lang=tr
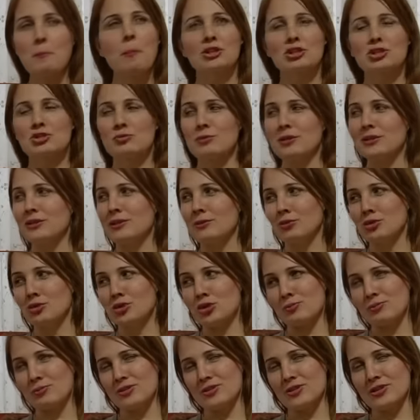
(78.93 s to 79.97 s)
Eşim hatta
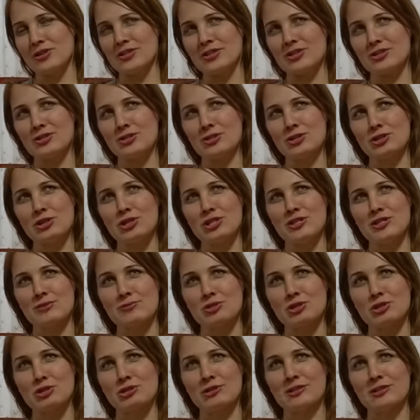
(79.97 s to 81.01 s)
boşanma dilekçesinde şey
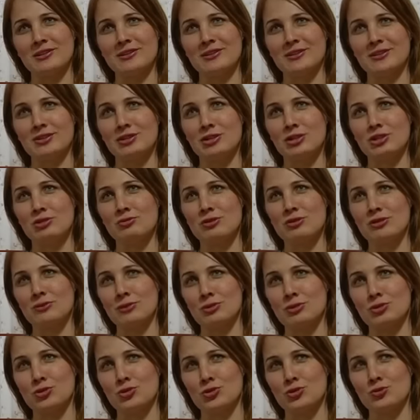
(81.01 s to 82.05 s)
demiş, e, işte hiçbir
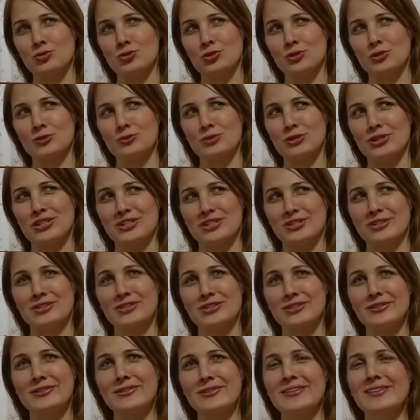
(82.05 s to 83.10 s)
zaman çocuğumuz olamayacağı
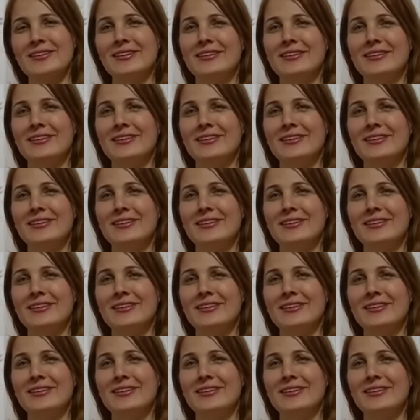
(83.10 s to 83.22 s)
için,